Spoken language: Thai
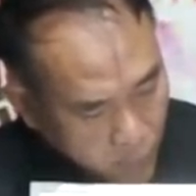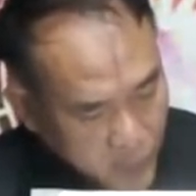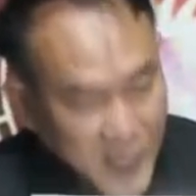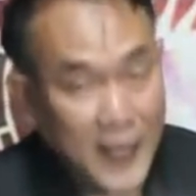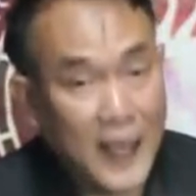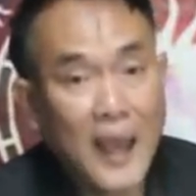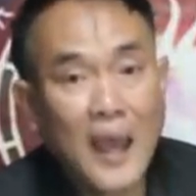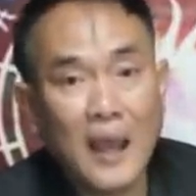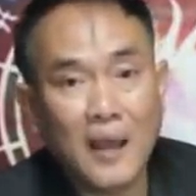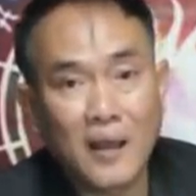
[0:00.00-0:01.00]
มีเลขห้า
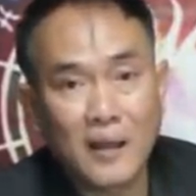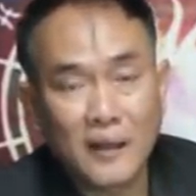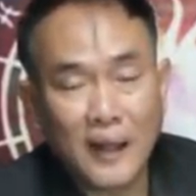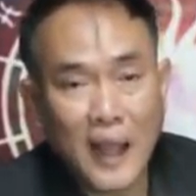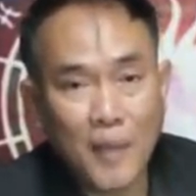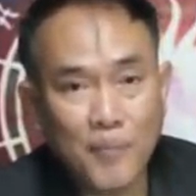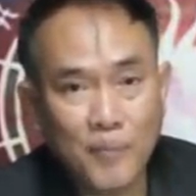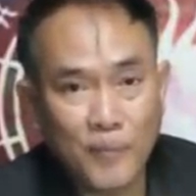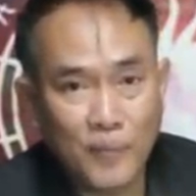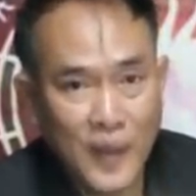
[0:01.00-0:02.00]
นะครับ
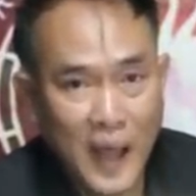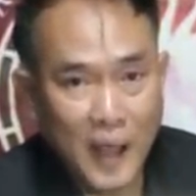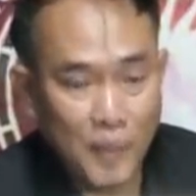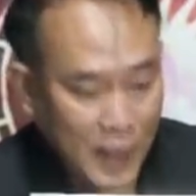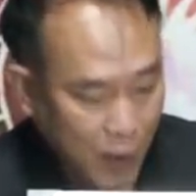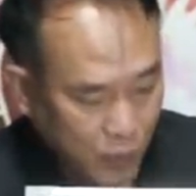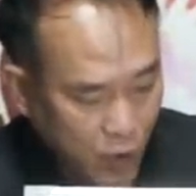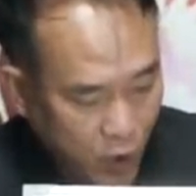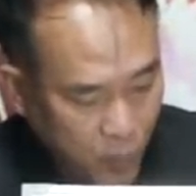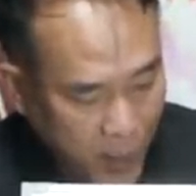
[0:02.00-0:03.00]
ย้ายเป็นดาวจ
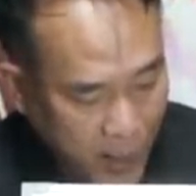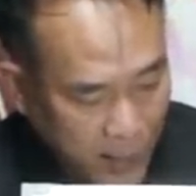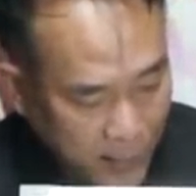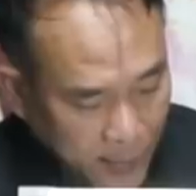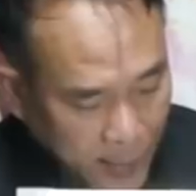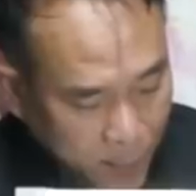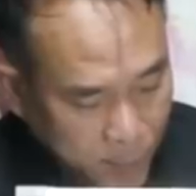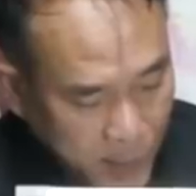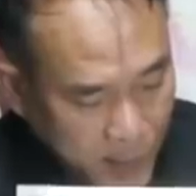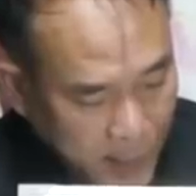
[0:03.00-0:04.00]
รมานะครับ
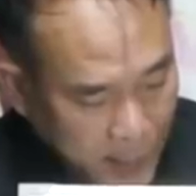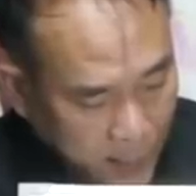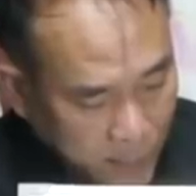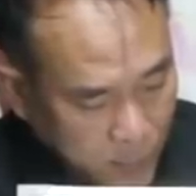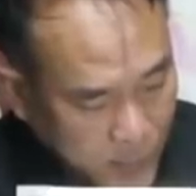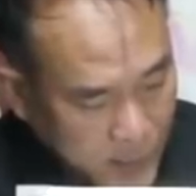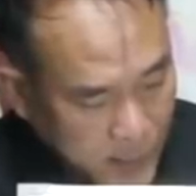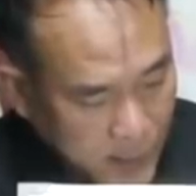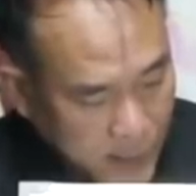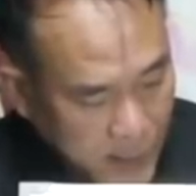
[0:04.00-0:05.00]
ในราศีพิจิ
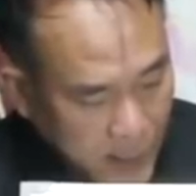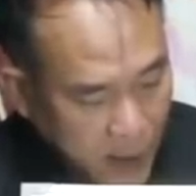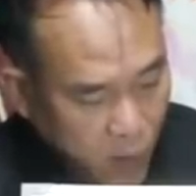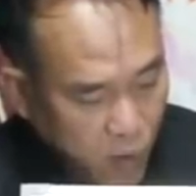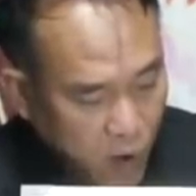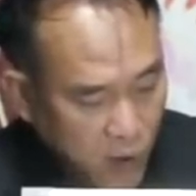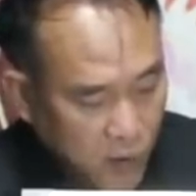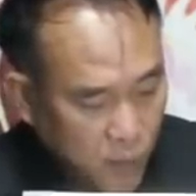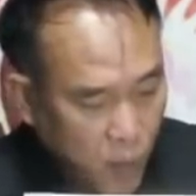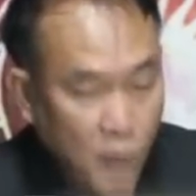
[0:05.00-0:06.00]
ก แล้วก็
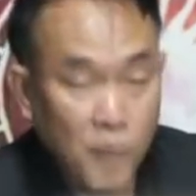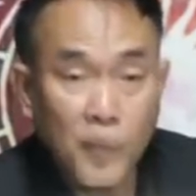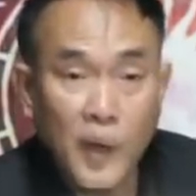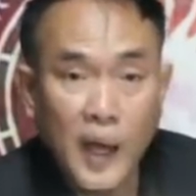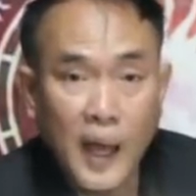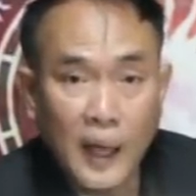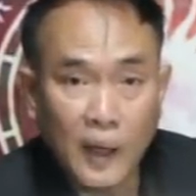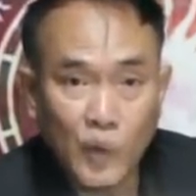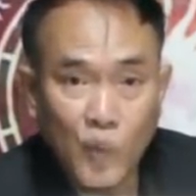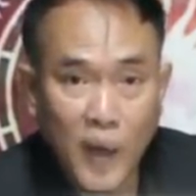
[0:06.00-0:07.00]
พบก
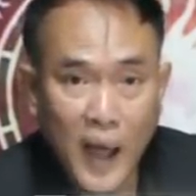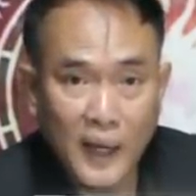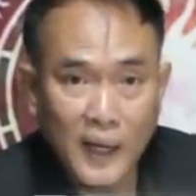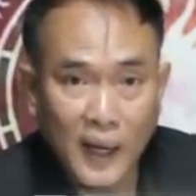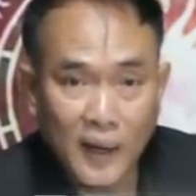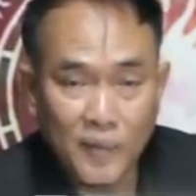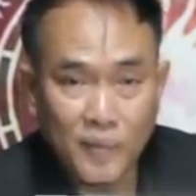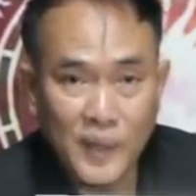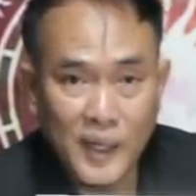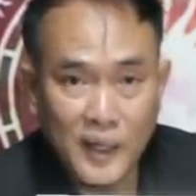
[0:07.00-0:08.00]
ระดุมพ้าเนี่ย
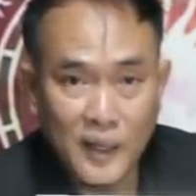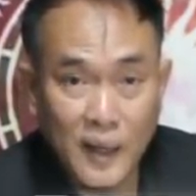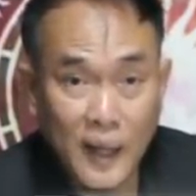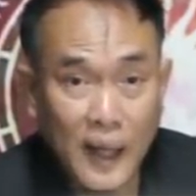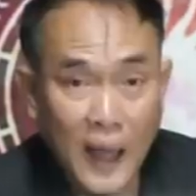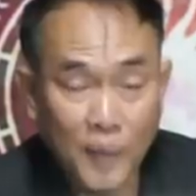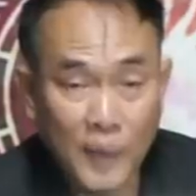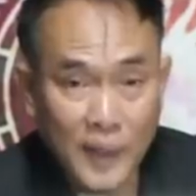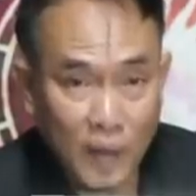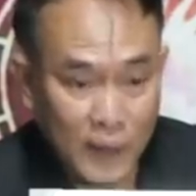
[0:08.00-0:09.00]
มีเลขห้าเป็
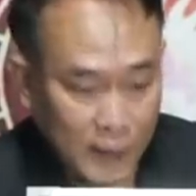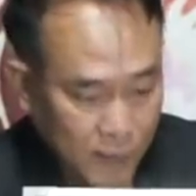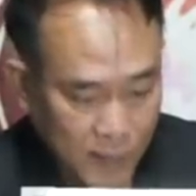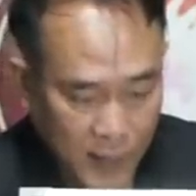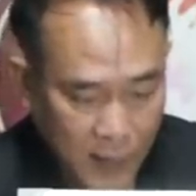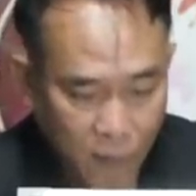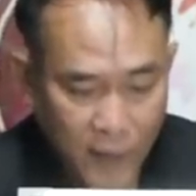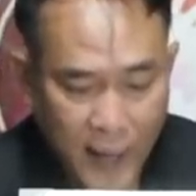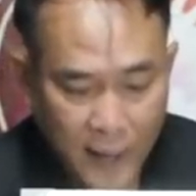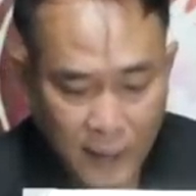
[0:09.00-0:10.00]
นเจ้าเรือนเกษตร เอาเล
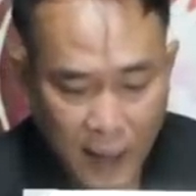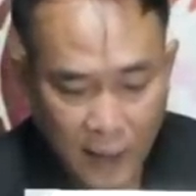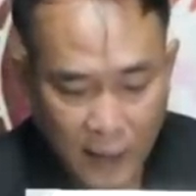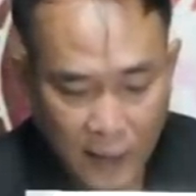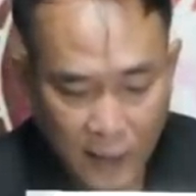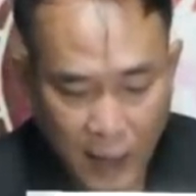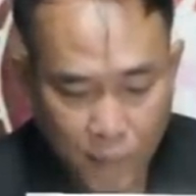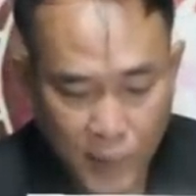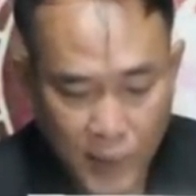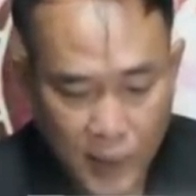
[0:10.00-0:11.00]
ขห้าตั้งแล้วกันนะครับ
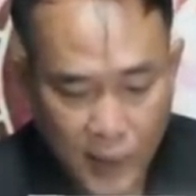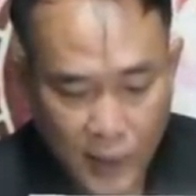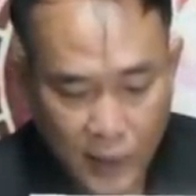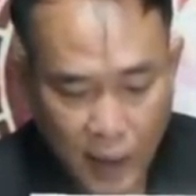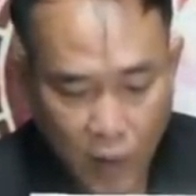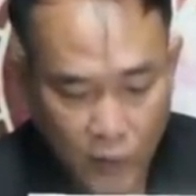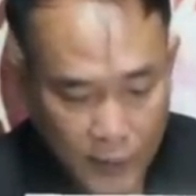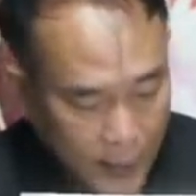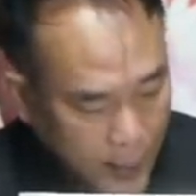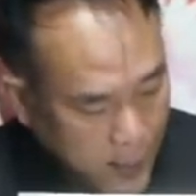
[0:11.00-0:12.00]
เราก็
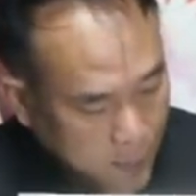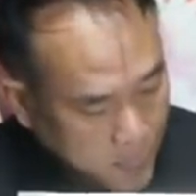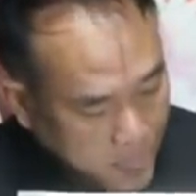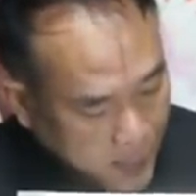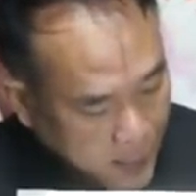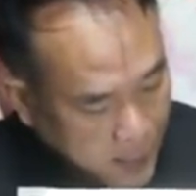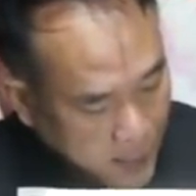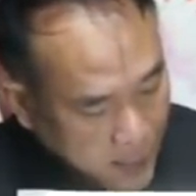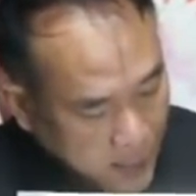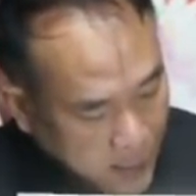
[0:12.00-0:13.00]
จะได้
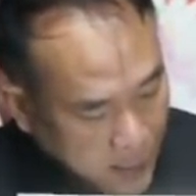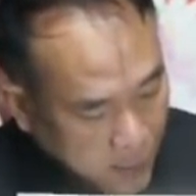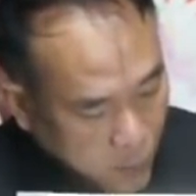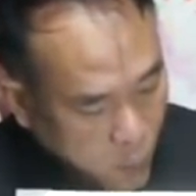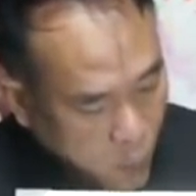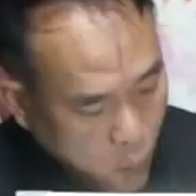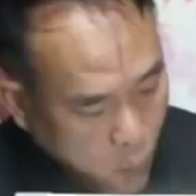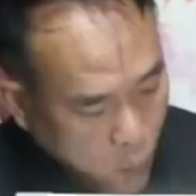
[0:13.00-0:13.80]
คู่